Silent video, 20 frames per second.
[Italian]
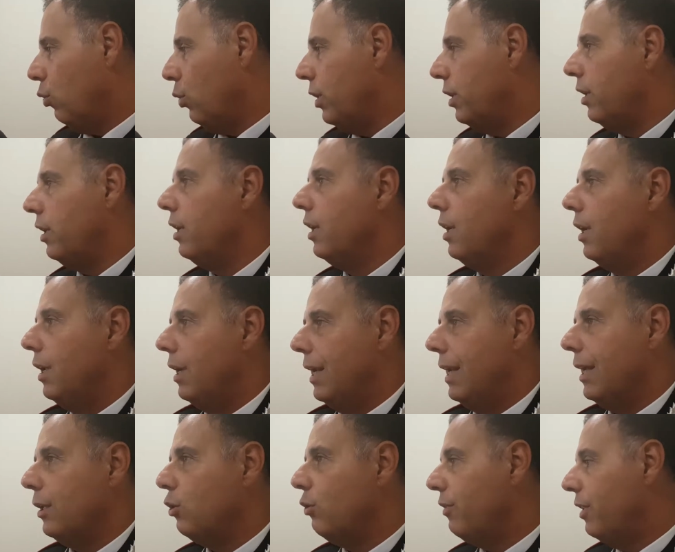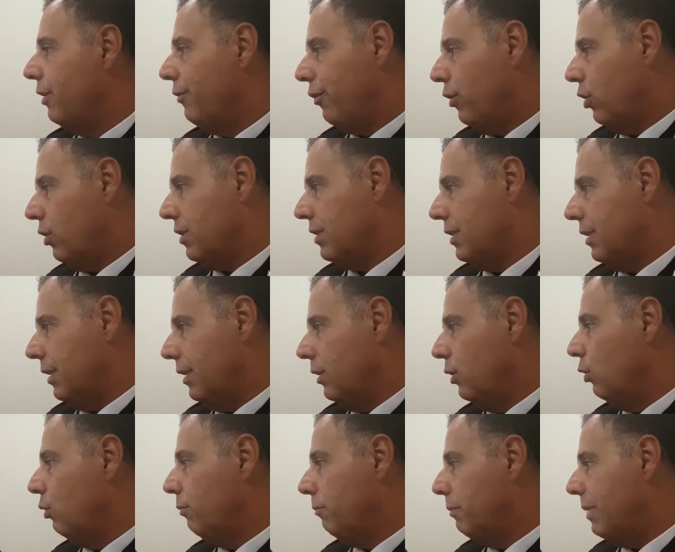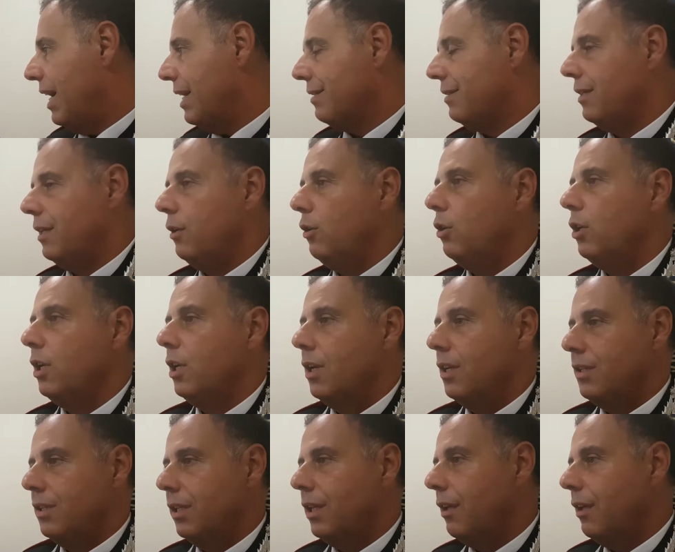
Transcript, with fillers: Quindi laddove le forze non bastano si,